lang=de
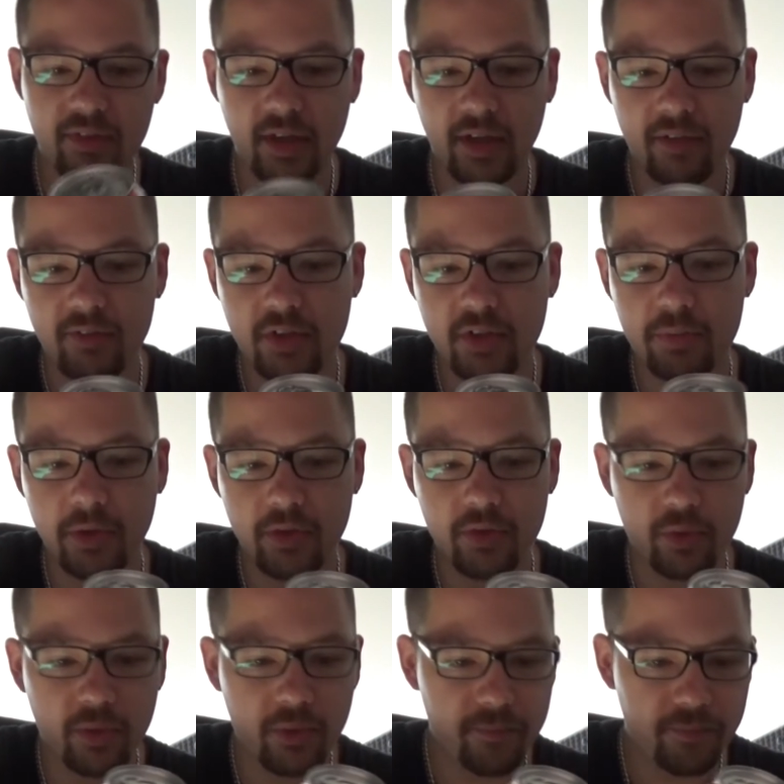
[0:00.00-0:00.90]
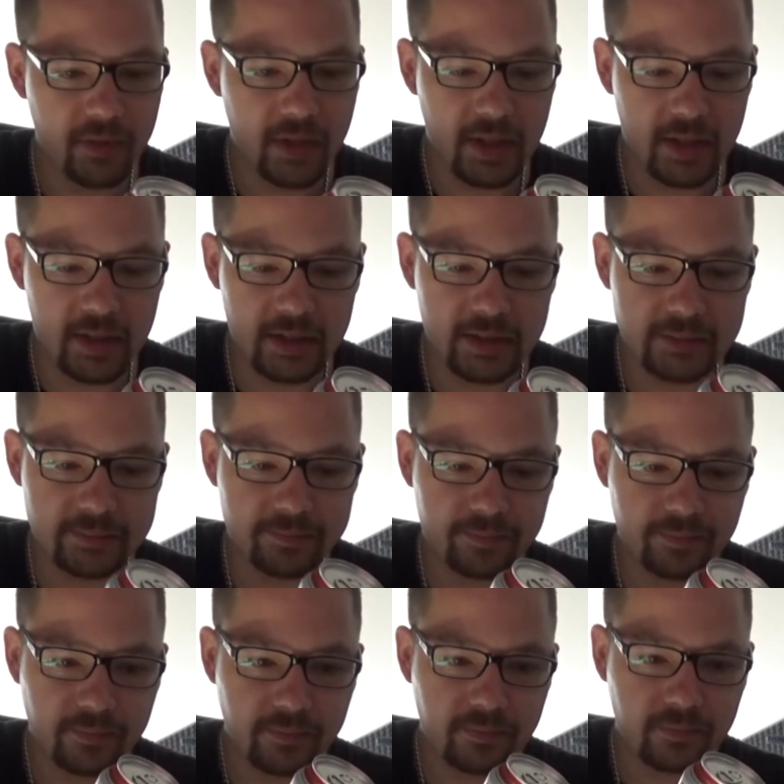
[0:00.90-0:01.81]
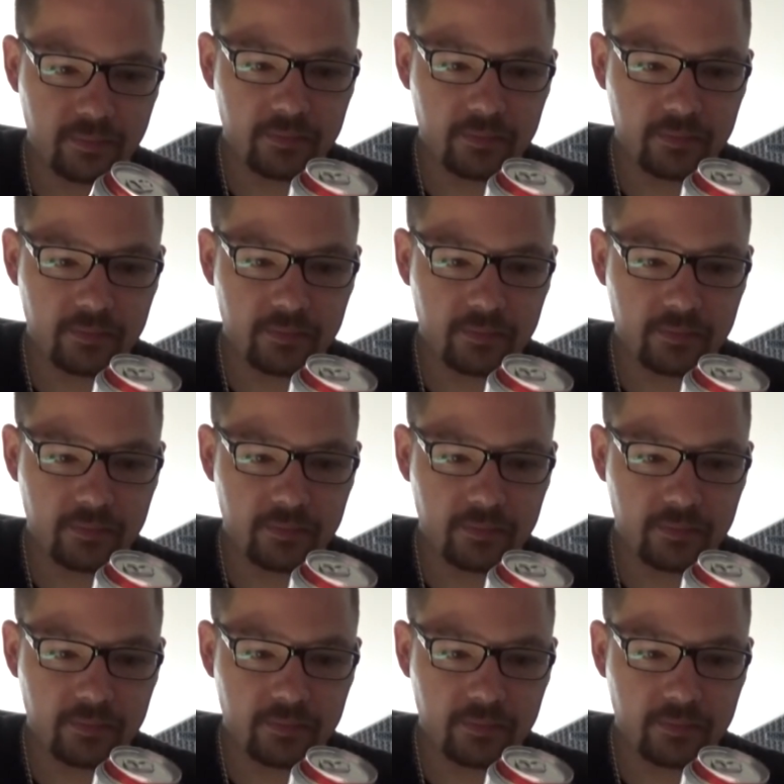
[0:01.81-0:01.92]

sagen wir es mal so, ähm,